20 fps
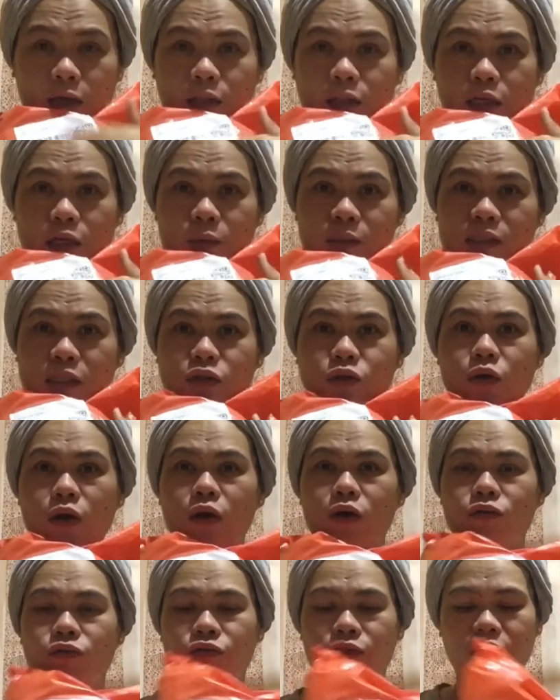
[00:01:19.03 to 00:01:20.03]
3 weeks ago,
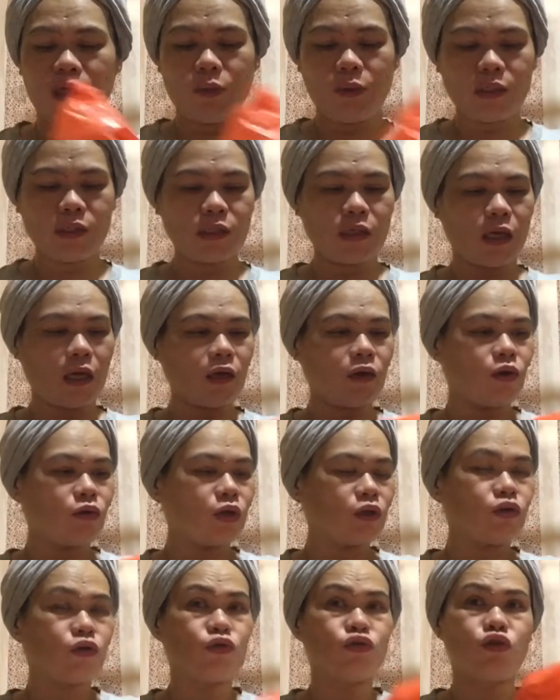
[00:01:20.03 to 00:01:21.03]
3 weeks ago na
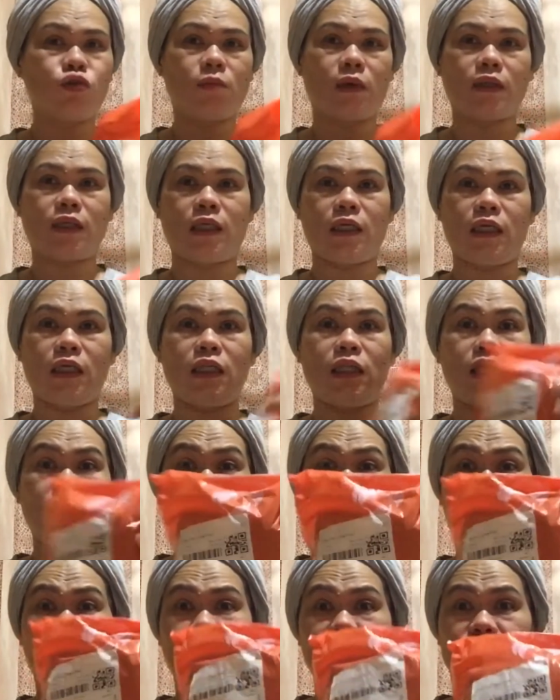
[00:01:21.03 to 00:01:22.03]
itong dumating, hindi
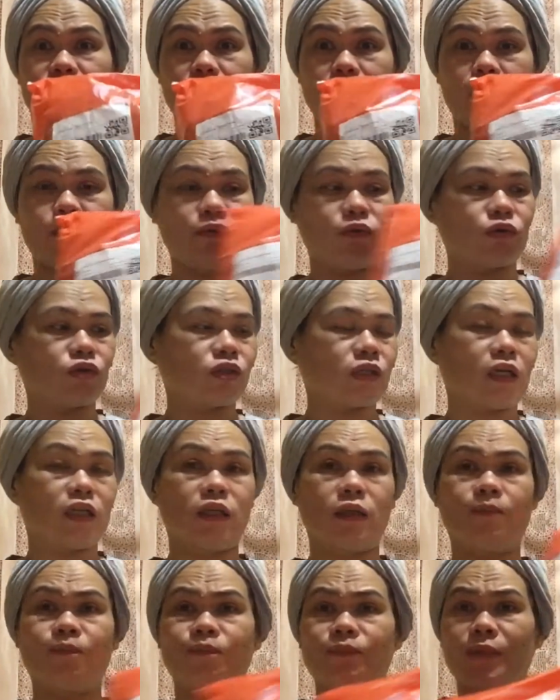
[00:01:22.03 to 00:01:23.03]
ko pa rin siya nabuksan.
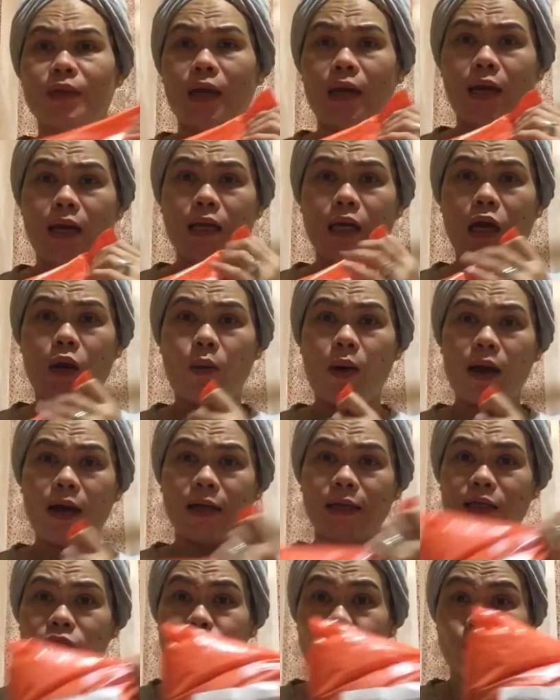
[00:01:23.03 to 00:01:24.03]
Gawa
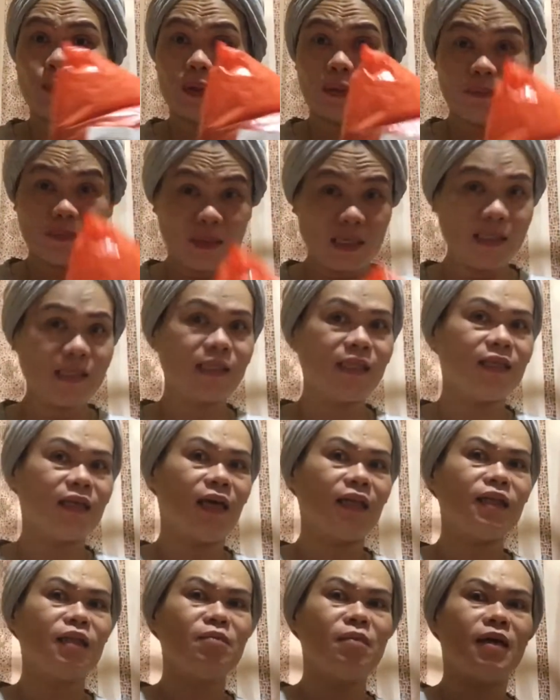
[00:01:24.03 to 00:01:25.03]
nga ng super busy
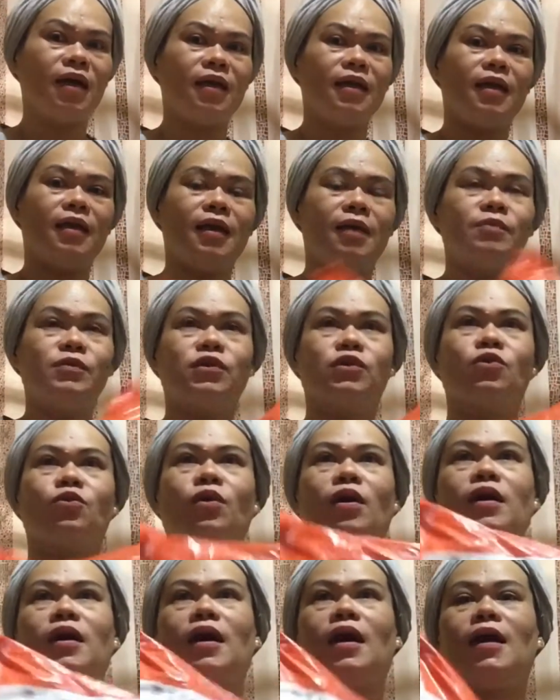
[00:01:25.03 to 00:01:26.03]
natin mga lalabs ko
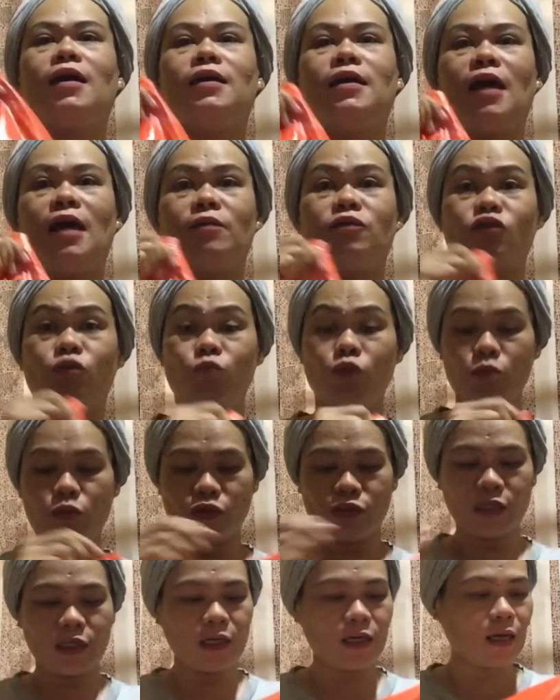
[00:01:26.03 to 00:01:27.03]
kaya. Ayan, so
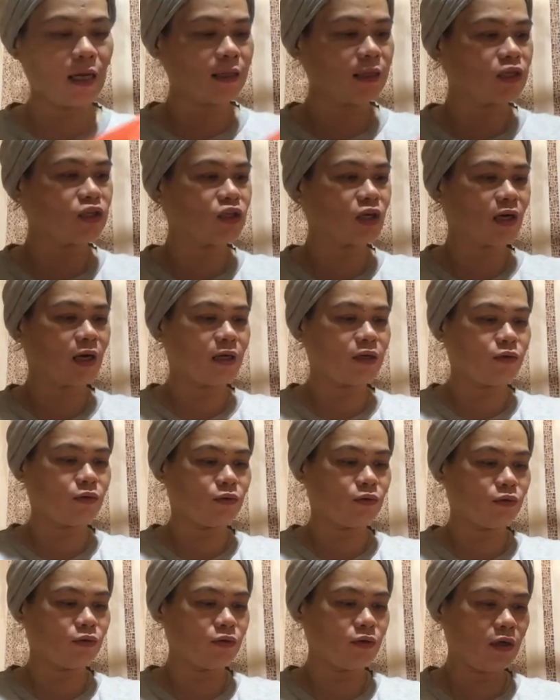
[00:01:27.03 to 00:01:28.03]
bubuksan lang natin siya
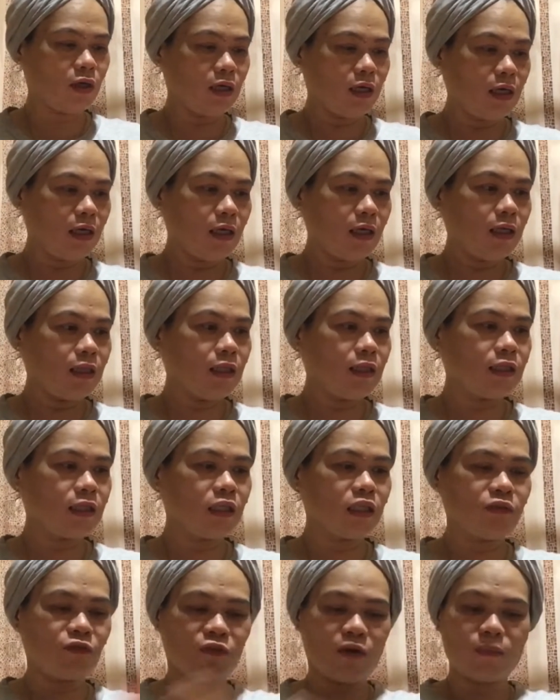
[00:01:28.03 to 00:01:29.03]
ngayon. This
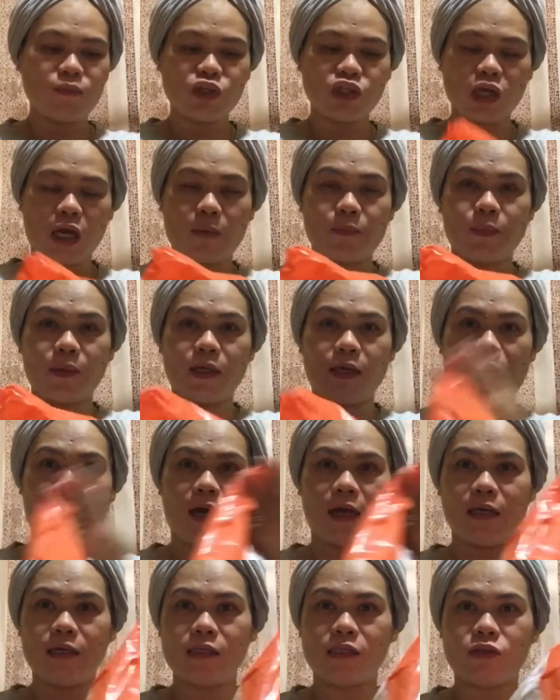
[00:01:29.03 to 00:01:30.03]
is from Shopee
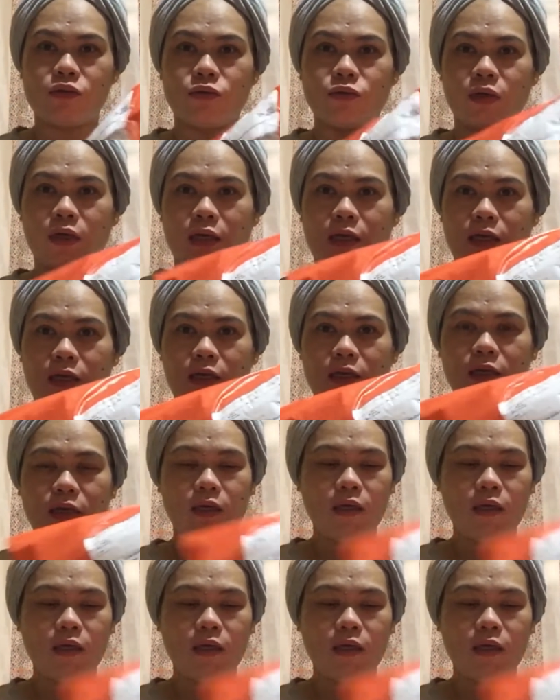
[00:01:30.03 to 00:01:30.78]
guys, okay?